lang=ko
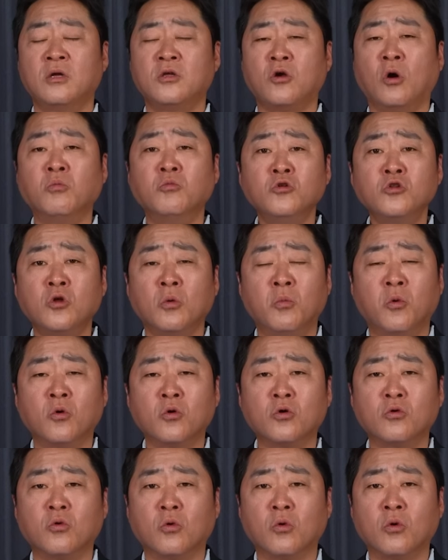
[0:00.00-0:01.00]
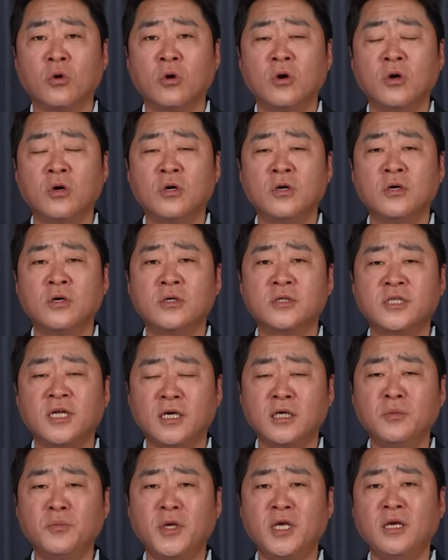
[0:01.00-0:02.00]
영문도 모르고
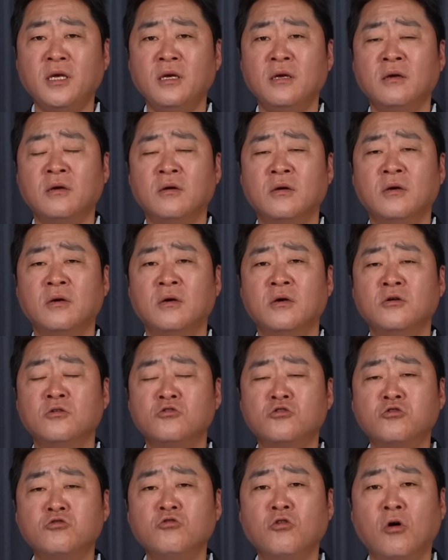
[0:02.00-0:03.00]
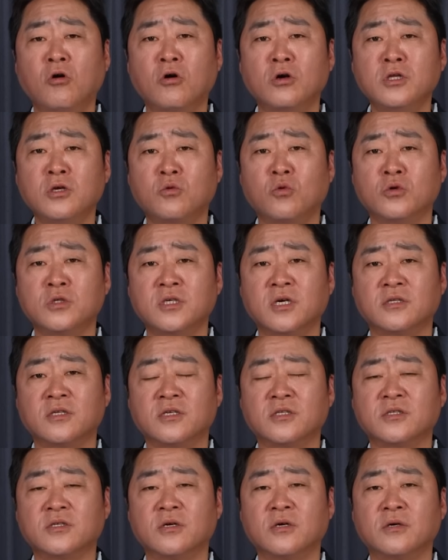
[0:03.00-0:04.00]
세금이 수억 원이 고지가
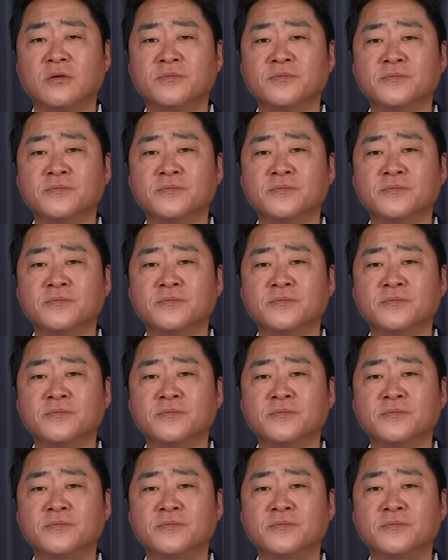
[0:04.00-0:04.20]
됐어요.